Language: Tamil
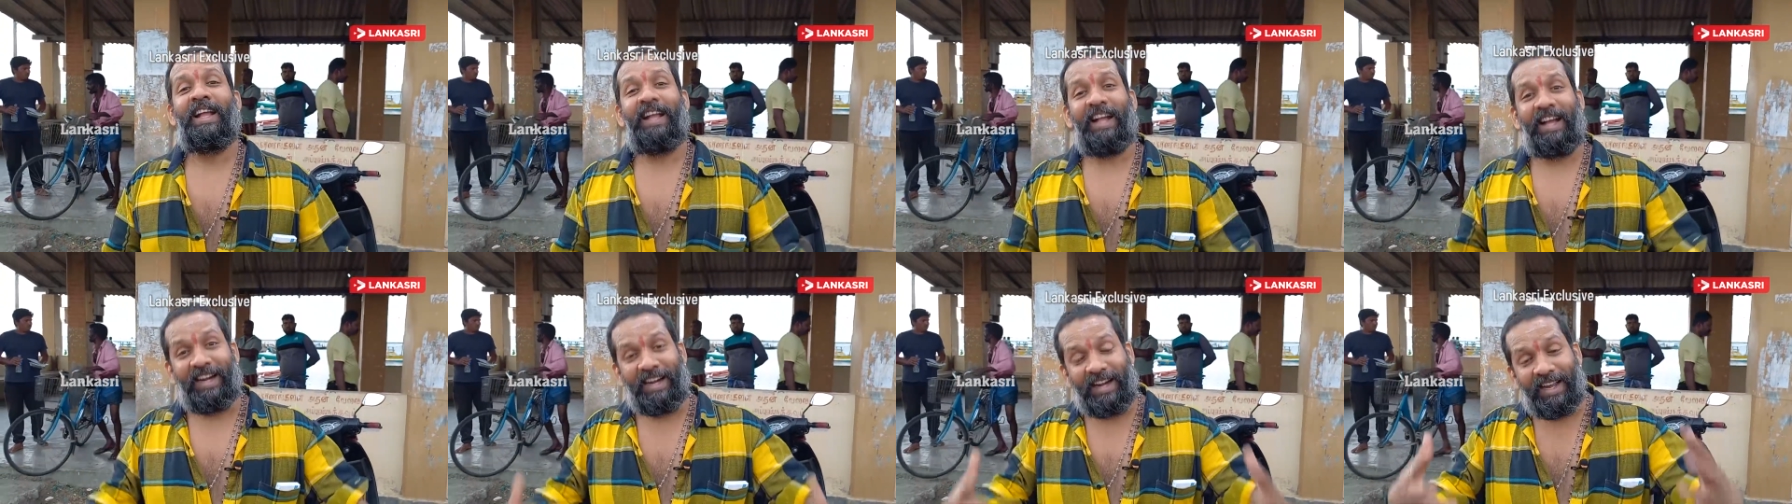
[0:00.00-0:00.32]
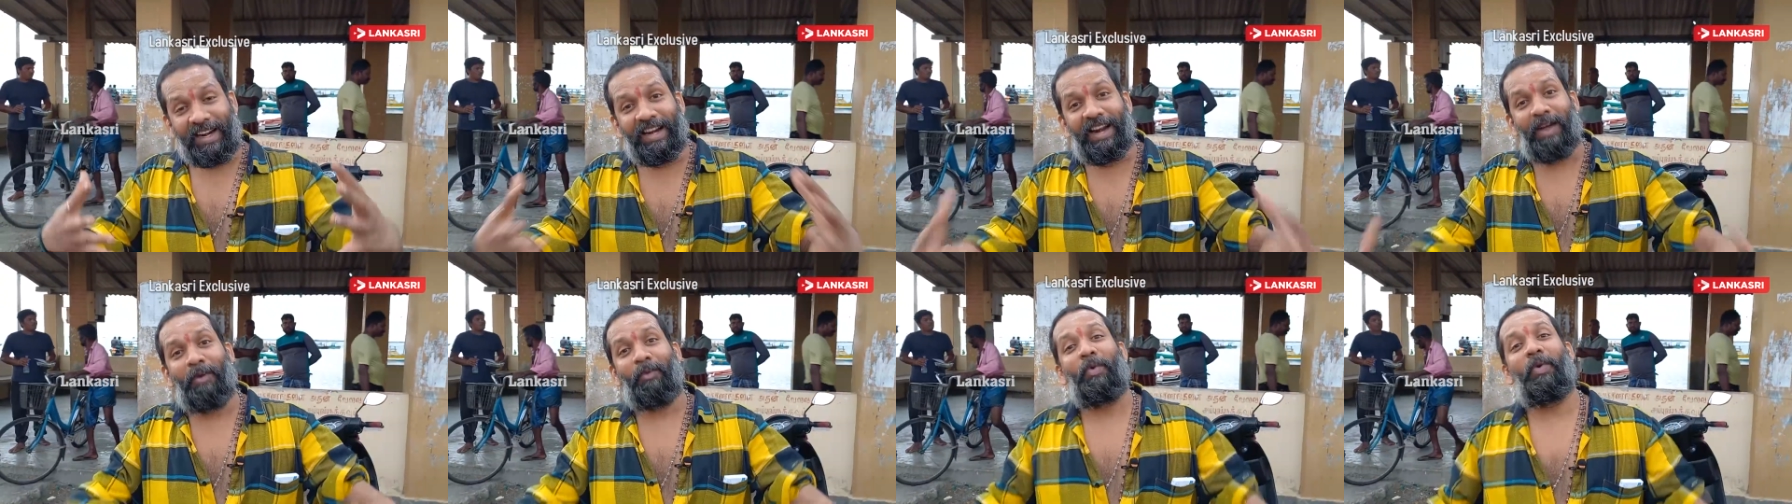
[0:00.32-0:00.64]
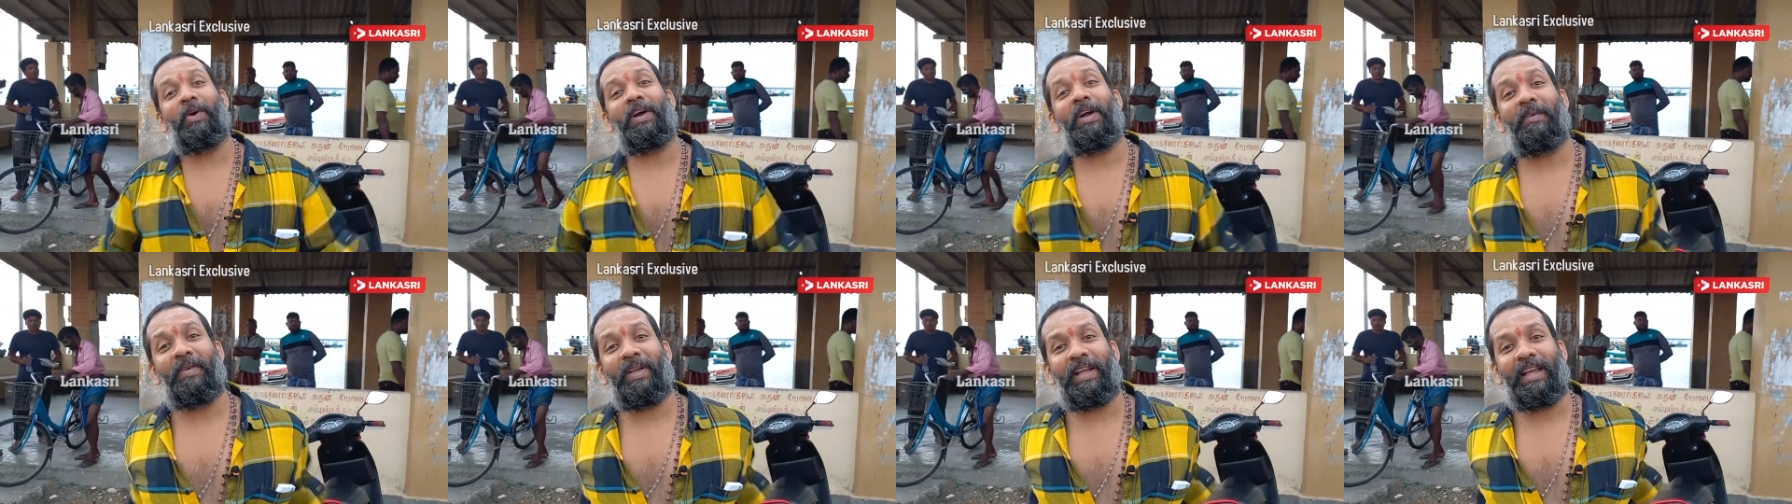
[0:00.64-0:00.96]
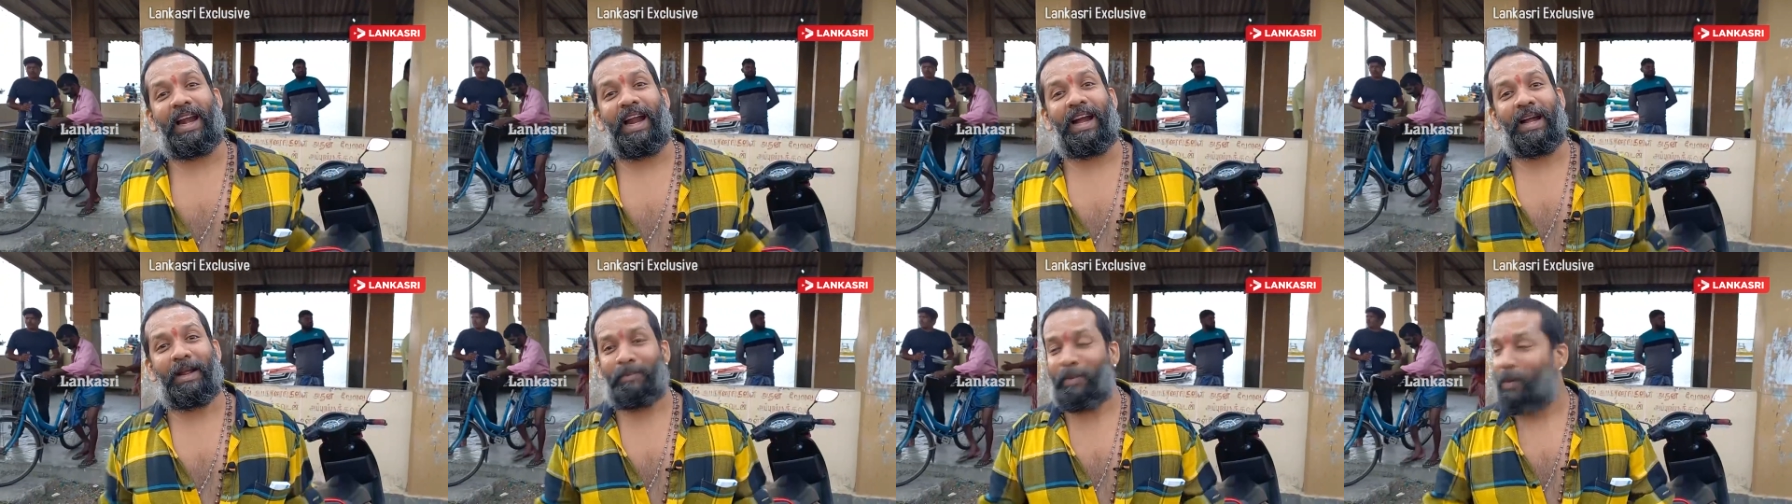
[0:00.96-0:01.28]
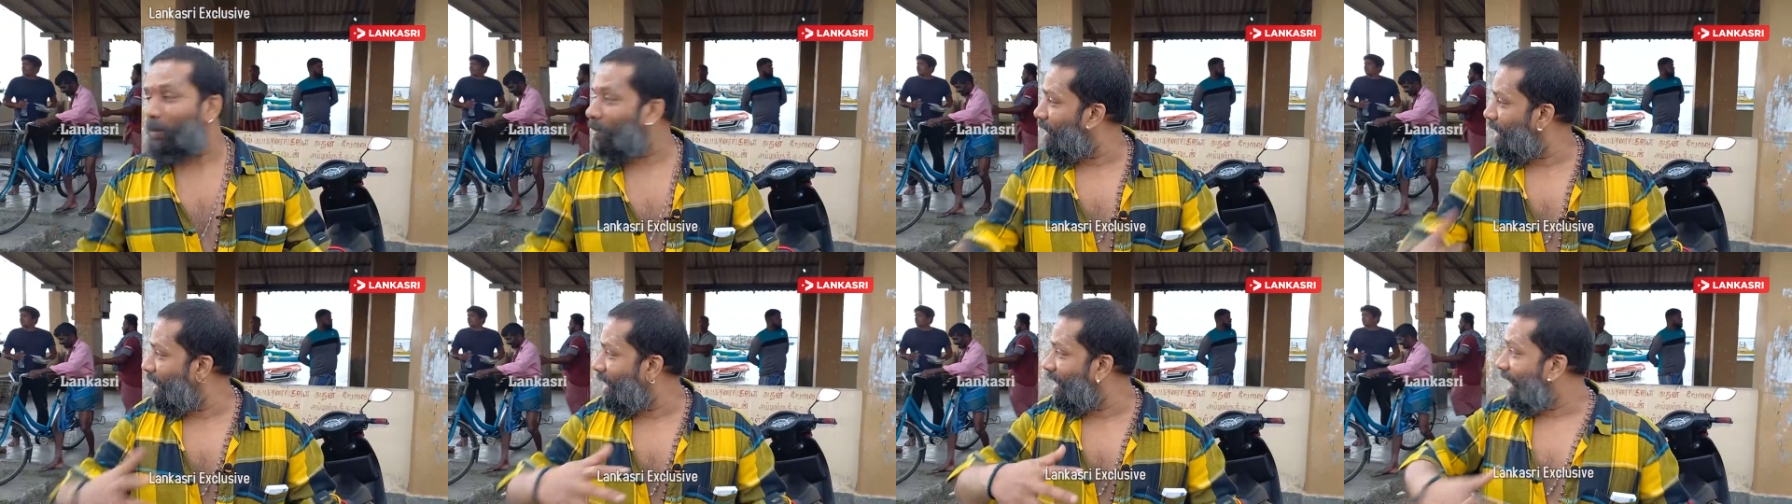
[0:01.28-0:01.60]
எங்களை நல்லா ஊக்குவிக்கிறாங்க
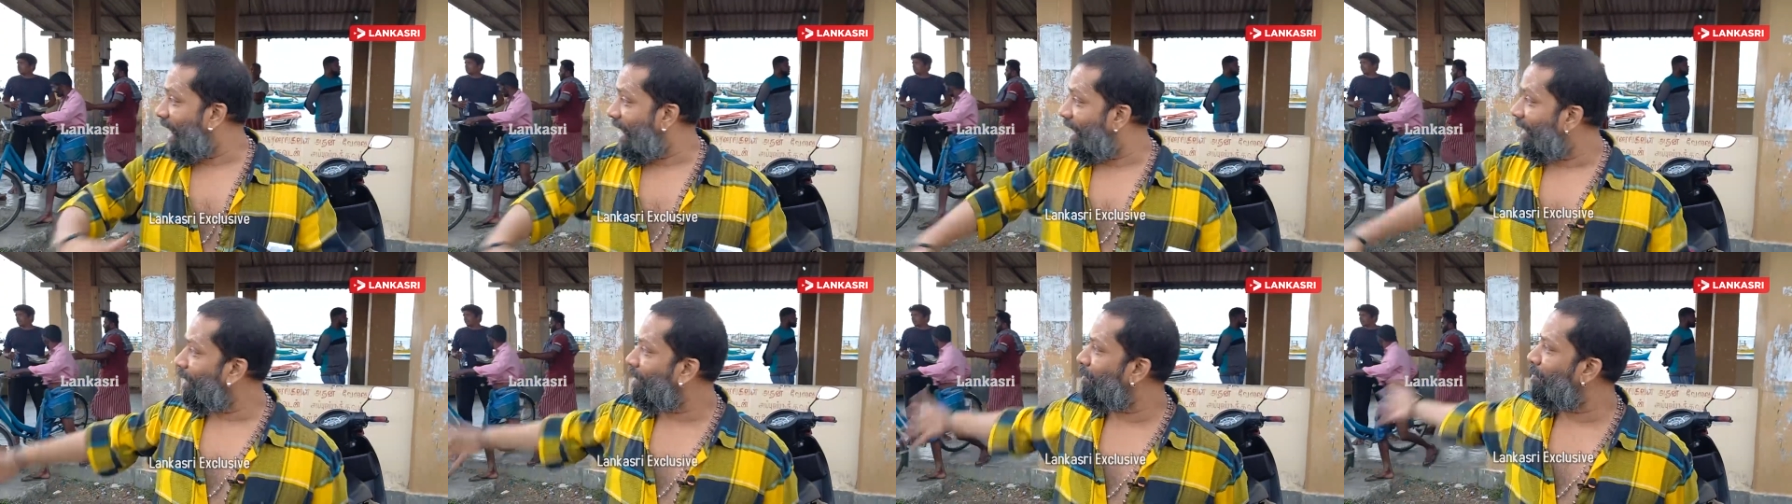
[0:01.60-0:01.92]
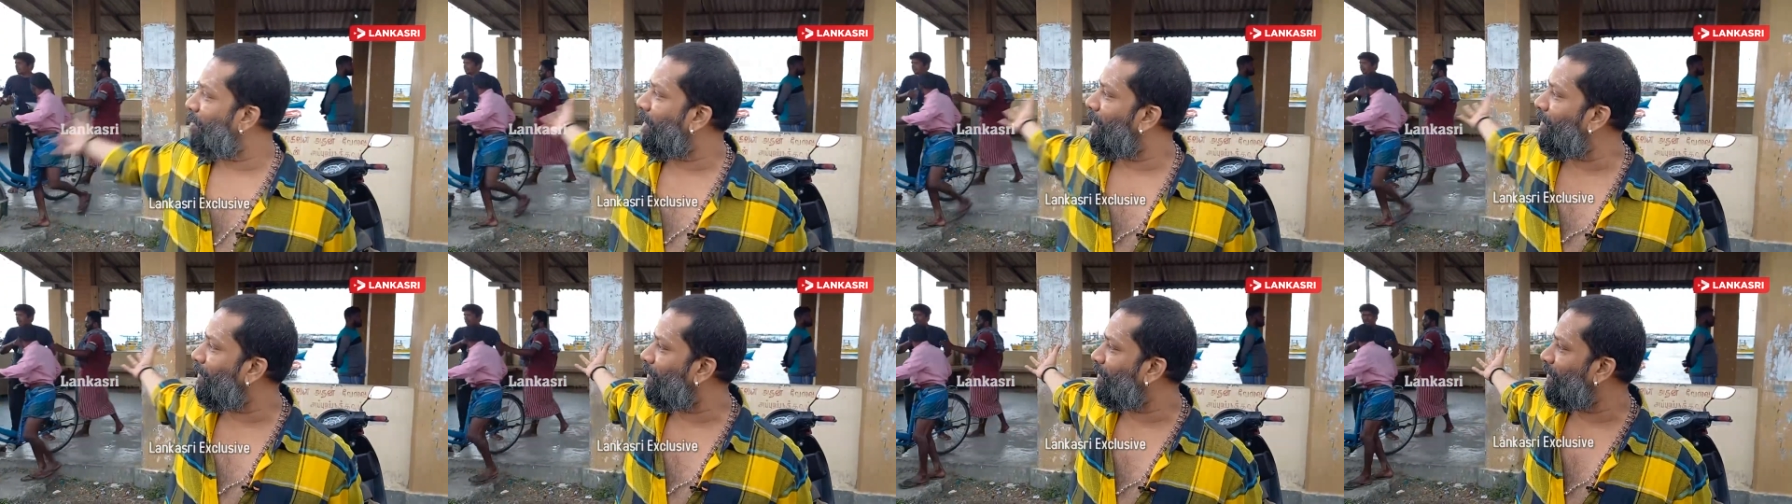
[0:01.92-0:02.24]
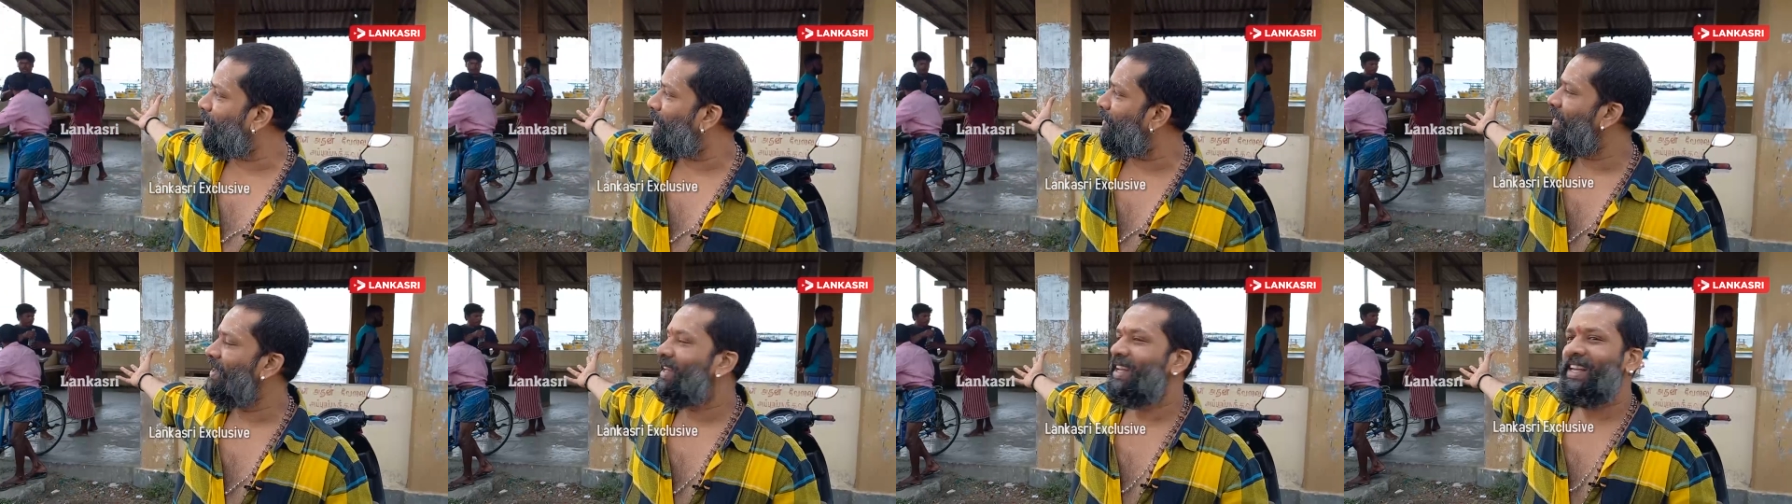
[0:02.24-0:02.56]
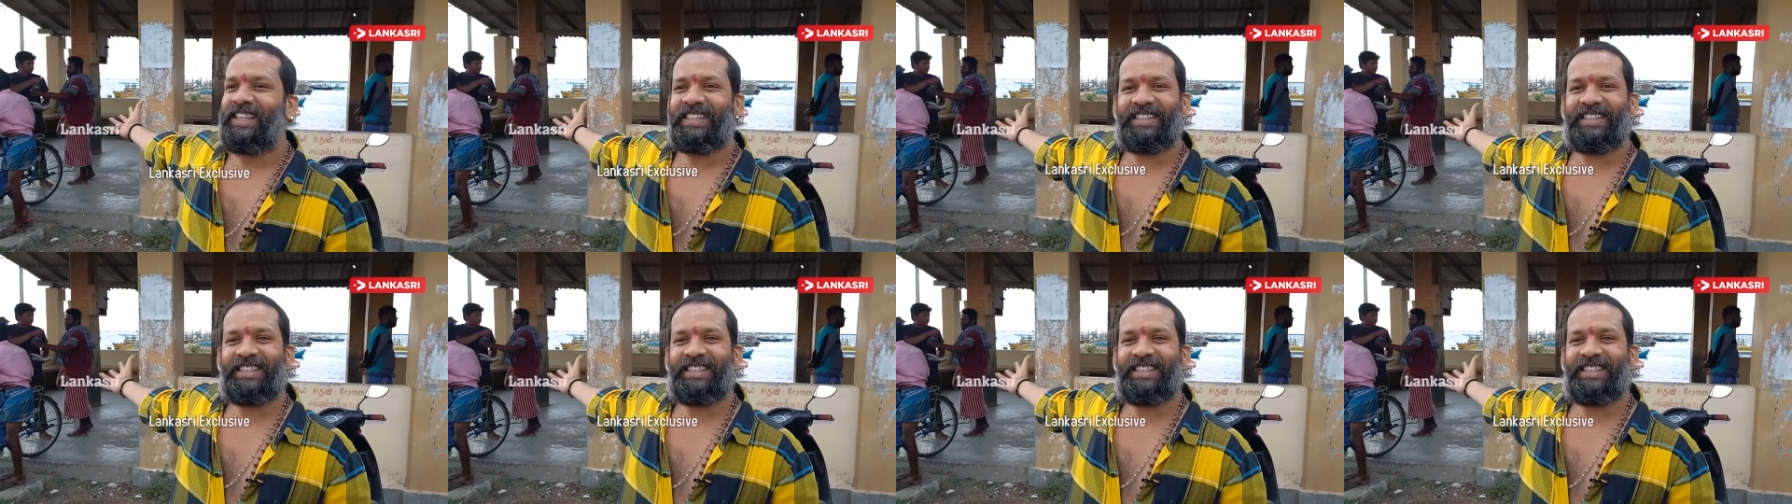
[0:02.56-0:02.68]
இப்போ கூட நாங்கள் கடலுக்கு போயிட்டு வந்தோம்